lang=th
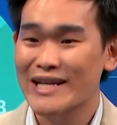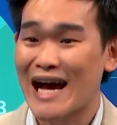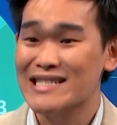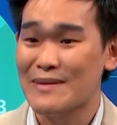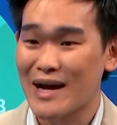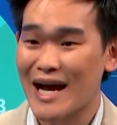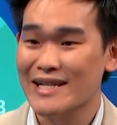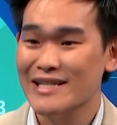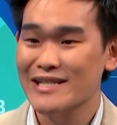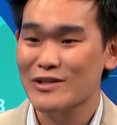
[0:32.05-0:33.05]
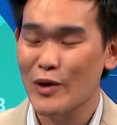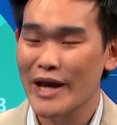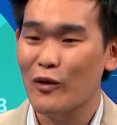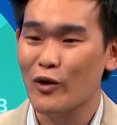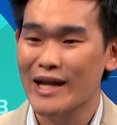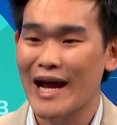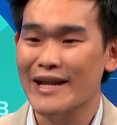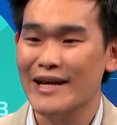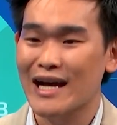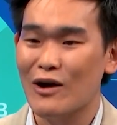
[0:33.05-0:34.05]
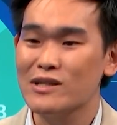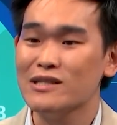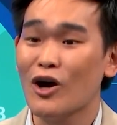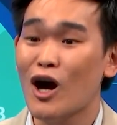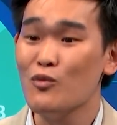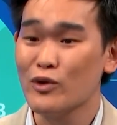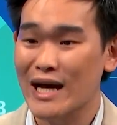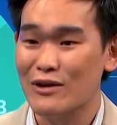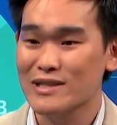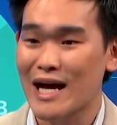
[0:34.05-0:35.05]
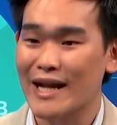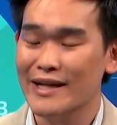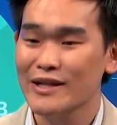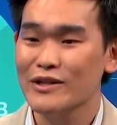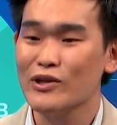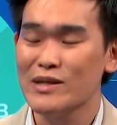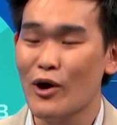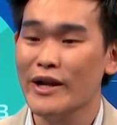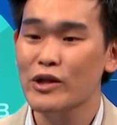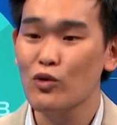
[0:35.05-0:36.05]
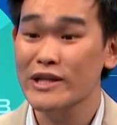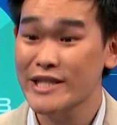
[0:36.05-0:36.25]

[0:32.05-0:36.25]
บริการสำคัญที่จะช่วยให้คนไทยเนี่ยเข้าถึงข้อมูลข่าวสาร โดยเฉพาะใน